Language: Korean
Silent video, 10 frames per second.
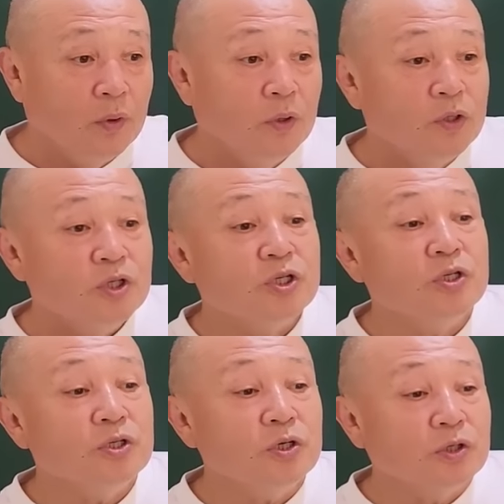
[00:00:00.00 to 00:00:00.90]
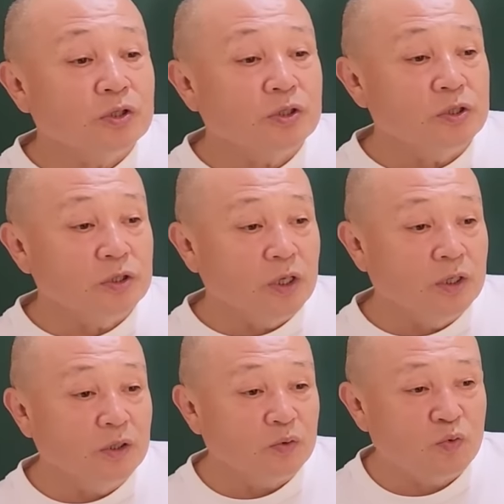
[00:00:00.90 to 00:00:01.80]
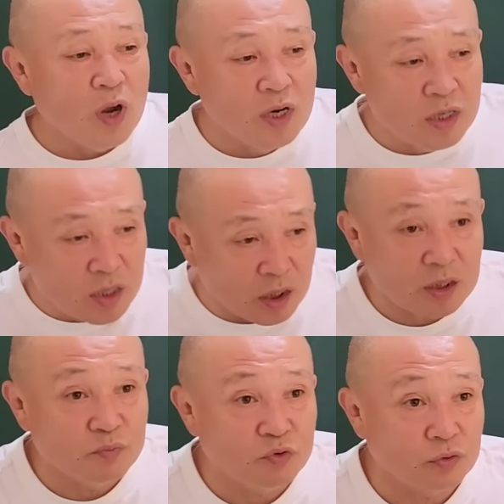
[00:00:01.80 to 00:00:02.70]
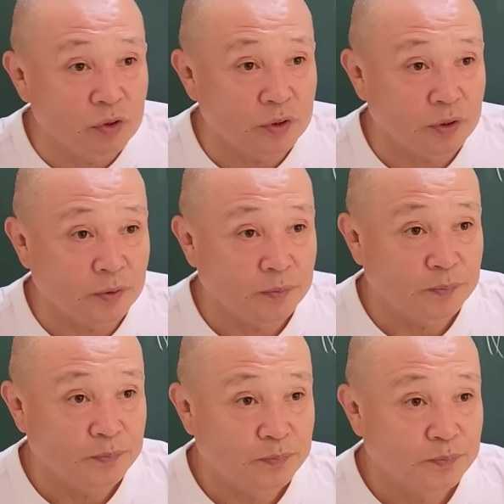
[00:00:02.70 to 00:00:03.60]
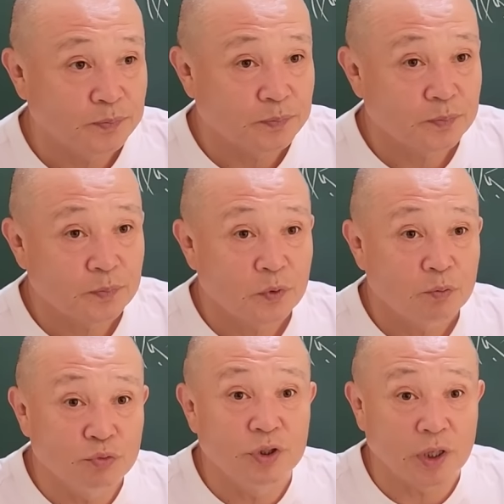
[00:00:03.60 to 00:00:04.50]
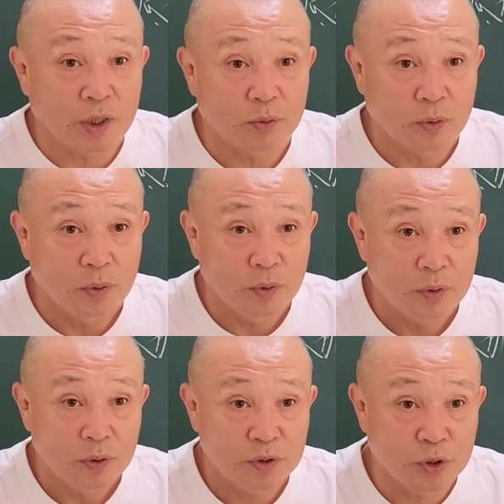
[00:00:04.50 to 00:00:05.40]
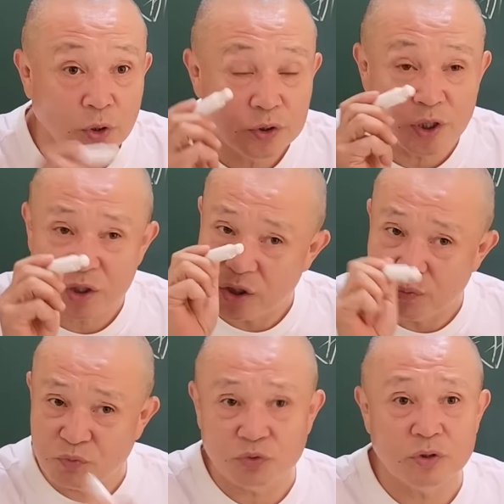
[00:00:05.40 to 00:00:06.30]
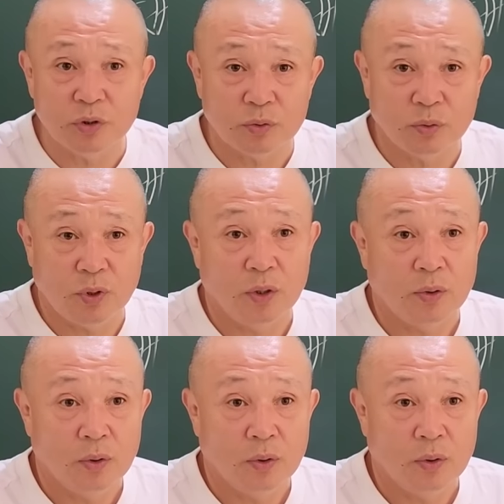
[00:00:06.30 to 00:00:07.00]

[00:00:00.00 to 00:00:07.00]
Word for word: 신경 쓸 때는 굉장히 집중을 하지. 무죄라도. 정제는 집중력도 돼요.